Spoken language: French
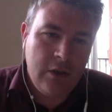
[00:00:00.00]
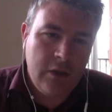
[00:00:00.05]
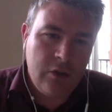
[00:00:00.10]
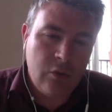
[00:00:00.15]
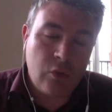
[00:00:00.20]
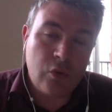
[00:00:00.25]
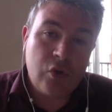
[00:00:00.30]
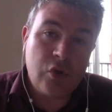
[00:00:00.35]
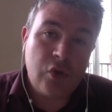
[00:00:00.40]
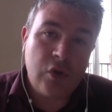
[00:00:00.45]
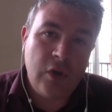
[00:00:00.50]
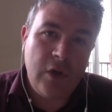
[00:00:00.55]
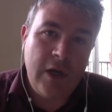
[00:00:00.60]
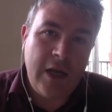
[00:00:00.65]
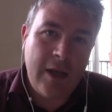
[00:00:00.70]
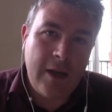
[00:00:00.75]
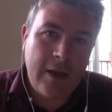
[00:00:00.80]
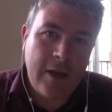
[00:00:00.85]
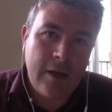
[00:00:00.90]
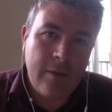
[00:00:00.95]
Donc
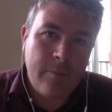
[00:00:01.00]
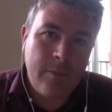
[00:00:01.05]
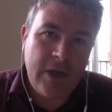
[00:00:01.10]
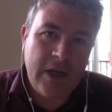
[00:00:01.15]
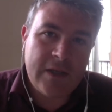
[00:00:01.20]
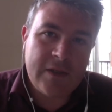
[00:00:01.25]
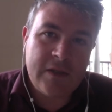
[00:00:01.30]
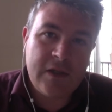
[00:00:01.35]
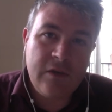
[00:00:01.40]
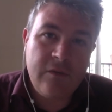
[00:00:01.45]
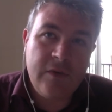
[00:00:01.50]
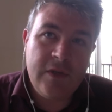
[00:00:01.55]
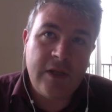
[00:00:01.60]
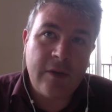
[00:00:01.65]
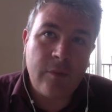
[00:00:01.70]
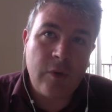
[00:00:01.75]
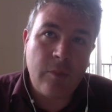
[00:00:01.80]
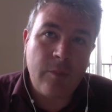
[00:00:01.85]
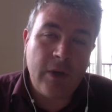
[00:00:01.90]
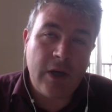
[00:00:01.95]
cela passe
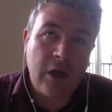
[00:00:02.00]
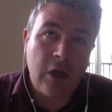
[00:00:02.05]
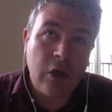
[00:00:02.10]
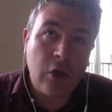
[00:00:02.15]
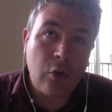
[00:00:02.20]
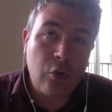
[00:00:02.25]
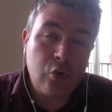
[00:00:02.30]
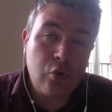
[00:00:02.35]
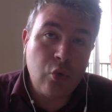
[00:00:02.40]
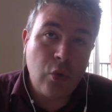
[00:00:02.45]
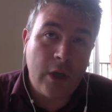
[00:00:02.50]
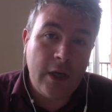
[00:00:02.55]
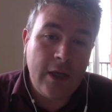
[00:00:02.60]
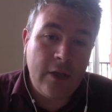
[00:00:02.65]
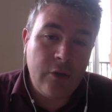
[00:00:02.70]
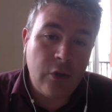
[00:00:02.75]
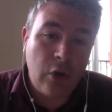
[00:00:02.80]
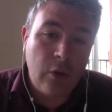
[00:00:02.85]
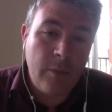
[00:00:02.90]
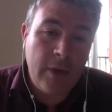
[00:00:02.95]
évidemment par un retour à
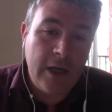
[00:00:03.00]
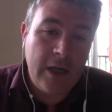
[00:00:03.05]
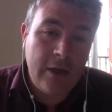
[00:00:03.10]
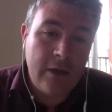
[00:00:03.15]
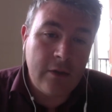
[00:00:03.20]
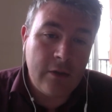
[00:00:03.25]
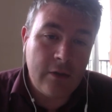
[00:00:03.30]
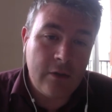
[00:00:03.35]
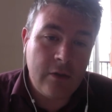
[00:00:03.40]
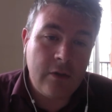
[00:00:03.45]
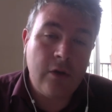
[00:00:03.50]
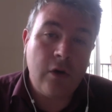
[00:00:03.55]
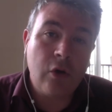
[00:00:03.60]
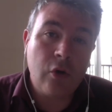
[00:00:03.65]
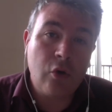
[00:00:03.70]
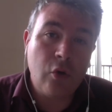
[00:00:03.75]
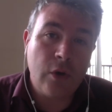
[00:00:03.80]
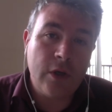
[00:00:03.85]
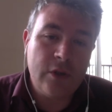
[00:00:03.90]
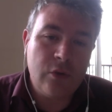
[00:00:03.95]
la normale en
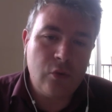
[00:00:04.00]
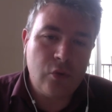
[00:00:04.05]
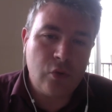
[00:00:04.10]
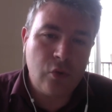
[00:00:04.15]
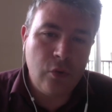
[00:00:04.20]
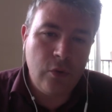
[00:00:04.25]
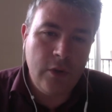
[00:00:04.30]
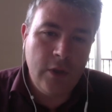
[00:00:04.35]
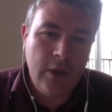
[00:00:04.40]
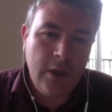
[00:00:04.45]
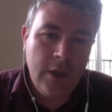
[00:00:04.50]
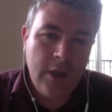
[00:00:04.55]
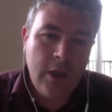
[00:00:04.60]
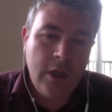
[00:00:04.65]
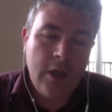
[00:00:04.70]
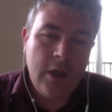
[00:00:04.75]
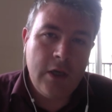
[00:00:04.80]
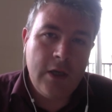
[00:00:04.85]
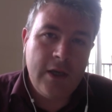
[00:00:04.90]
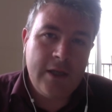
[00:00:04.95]
Corée du Sud,
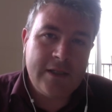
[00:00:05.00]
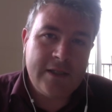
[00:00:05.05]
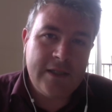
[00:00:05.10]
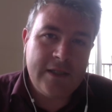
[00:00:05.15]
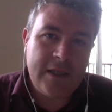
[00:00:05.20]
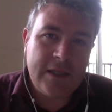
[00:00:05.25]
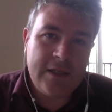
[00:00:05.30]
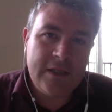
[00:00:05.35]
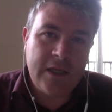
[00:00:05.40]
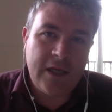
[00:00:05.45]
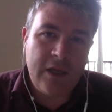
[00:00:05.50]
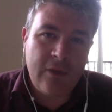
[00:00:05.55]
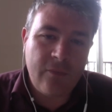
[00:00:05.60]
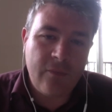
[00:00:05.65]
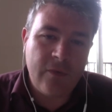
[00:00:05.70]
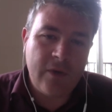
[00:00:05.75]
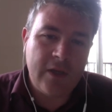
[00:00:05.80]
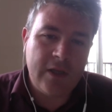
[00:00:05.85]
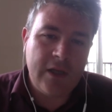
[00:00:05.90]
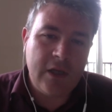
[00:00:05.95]
c'est-à-dire la
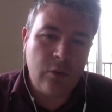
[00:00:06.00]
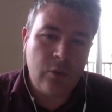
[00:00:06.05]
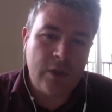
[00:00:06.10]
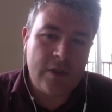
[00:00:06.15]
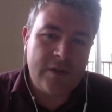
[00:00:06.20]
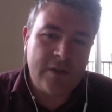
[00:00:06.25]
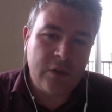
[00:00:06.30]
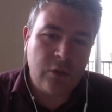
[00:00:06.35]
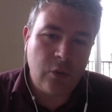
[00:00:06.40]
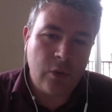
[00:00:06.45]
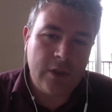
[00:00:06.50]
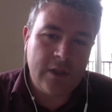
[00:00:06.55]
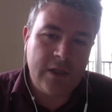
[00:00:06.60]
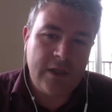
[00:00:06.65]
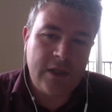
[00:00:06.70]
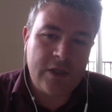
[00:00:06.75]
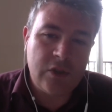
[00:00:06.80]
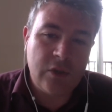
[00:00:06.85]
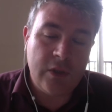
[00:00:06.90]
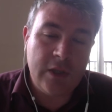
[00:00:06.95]
fin de la loi de sécurité
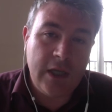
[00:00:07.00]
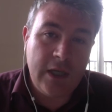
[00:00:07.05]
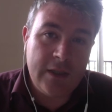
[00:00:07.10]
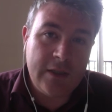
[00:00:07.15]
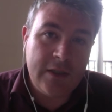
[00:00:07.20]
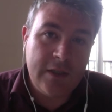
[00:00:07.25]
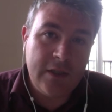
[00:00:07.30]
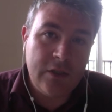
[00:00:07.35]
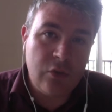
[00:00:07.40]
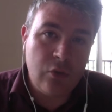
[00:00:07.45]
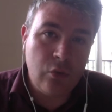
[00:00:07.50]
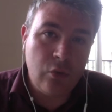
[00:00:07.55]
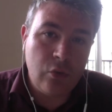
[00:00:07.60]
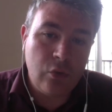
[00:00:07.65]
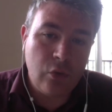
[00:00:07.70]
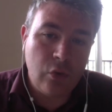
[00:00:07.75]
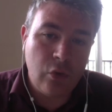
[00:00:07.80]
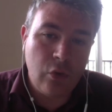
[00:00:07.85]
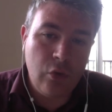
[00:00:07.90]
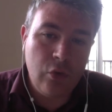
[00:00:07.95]
nationale, qui est
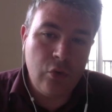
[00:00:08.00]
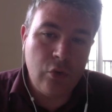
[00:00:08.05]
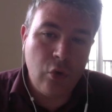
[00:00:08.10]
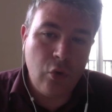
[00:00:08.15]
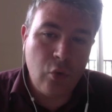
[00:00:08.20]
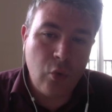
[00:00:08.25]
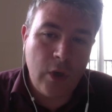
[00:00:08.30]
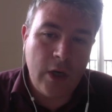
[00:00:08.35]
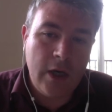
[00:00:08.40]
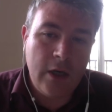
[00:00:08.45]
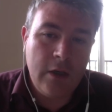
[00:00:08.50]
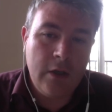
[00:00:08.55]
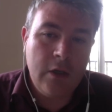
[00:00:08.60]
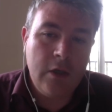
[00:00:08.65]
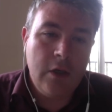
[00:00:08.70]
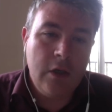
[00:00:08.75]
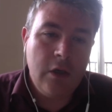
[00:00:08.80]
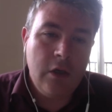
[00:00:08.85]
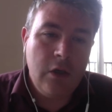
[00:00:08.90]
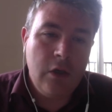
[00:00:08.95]
une, une loi
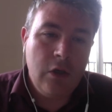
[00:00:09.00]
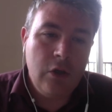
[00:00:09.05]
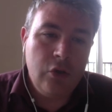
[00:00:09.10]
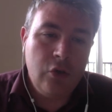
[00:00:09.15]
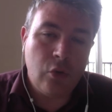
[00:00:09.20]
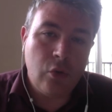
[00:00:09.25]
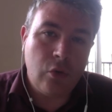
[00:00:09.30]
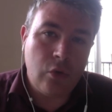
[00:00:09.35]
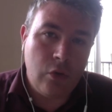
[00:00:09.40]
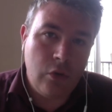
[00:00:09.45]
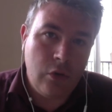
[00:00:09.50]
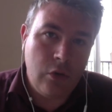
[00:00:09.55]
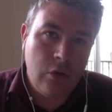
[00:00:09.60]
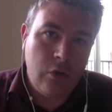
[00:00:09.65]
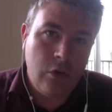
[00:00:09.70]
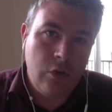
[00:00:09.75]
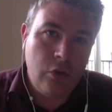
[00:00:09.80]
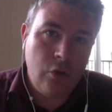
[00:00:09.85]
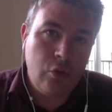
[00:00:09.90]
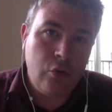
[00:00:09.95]
dont
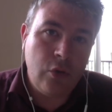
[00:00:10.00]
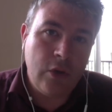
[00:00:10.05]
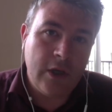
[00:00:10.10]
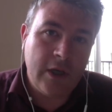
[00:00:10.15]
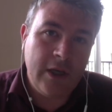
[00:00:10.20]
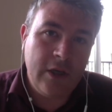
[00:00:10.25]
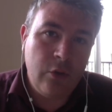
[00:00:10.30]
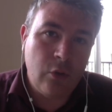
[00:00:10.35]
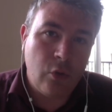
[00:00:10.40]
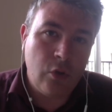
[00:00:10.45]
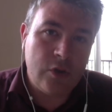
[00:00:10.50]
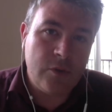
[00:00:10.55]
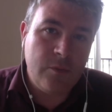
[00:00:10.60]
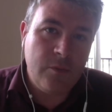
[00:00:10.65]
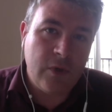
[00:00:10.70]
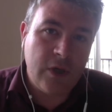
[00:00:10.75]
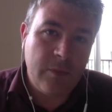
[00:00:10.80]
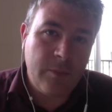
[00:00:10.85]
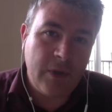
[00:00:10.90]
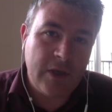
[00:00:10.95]
euh, le degré de
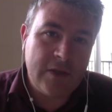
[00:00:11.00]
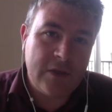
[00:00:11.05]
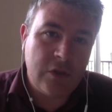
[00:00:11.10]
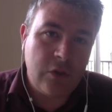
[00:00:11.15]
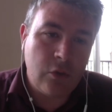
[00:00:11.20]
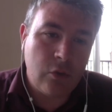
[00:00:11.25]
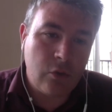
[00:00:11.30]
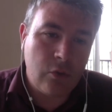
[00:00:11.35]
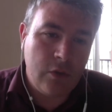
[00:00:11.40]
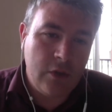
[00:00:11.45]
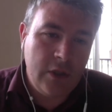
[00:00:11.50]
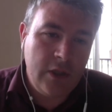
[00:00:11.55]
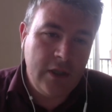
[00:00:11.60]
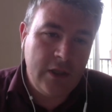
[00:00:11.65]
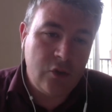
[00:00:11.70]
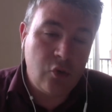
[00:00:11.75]
répression est